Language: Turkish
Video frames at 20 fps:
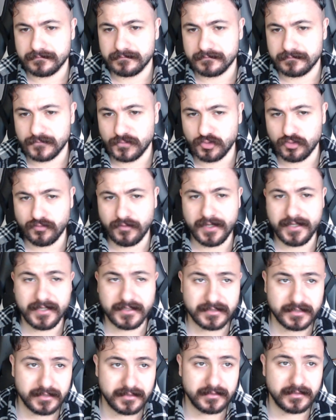Urfa'ya
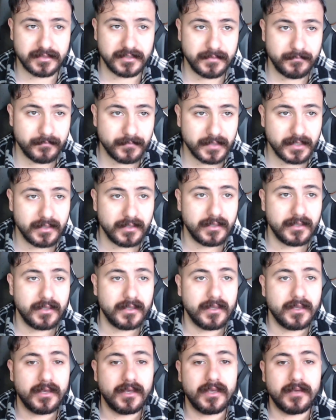nasıl gideyim?
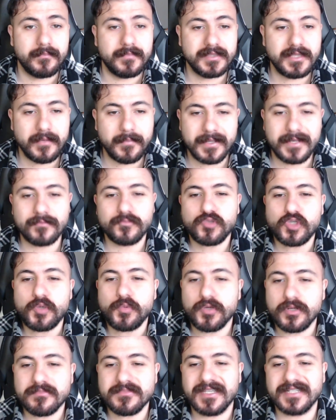Yani ee, bir de benim
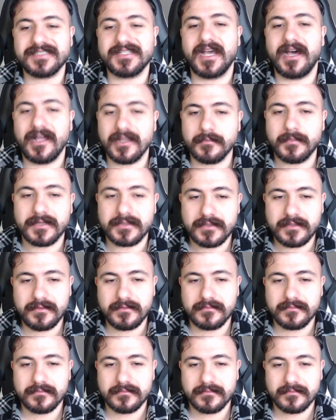tribünüm ceza
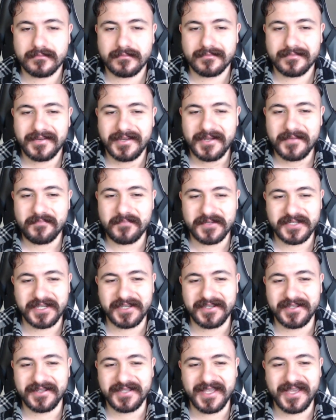almadı. Garip bir
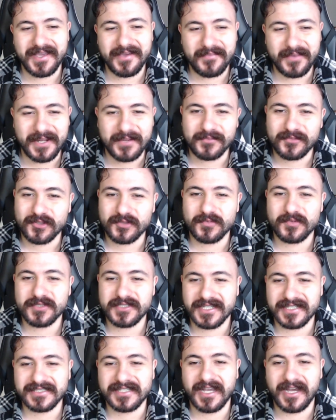şekilde benim tribün
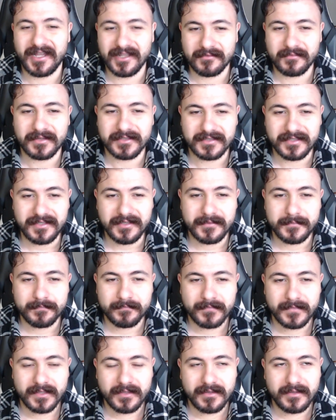ceza almadı.
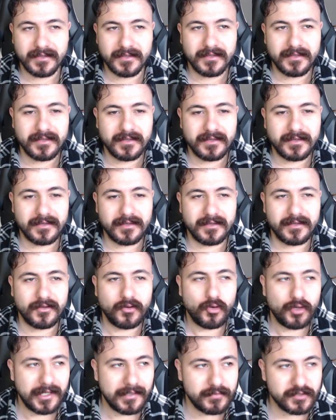Yani ee,
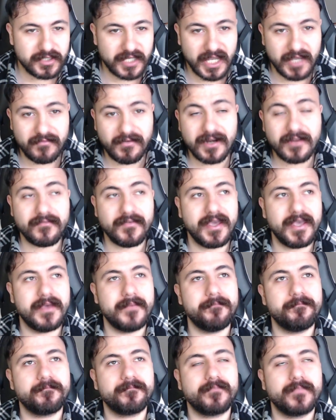öyle bir şey var
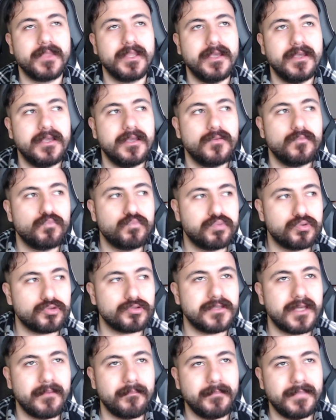ve
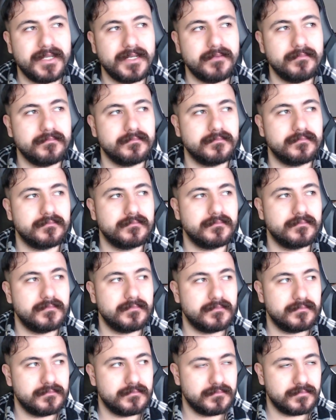buradan benim
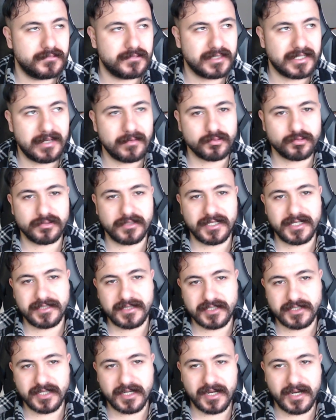Trabzon'a
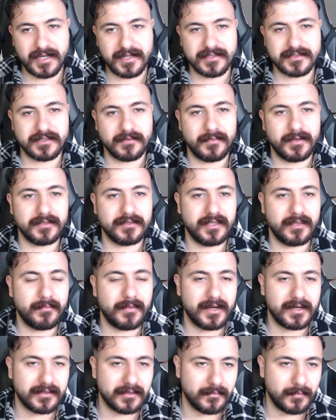gidecek aynı zamanda
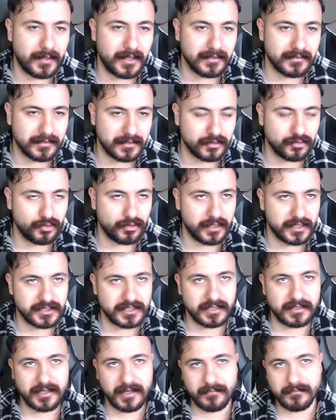hem akrabaları
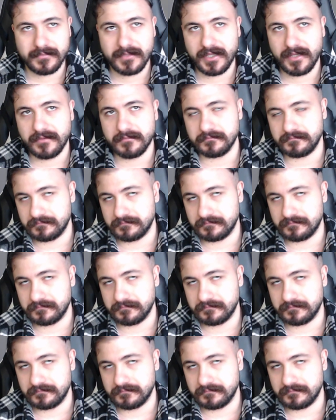görecek hem de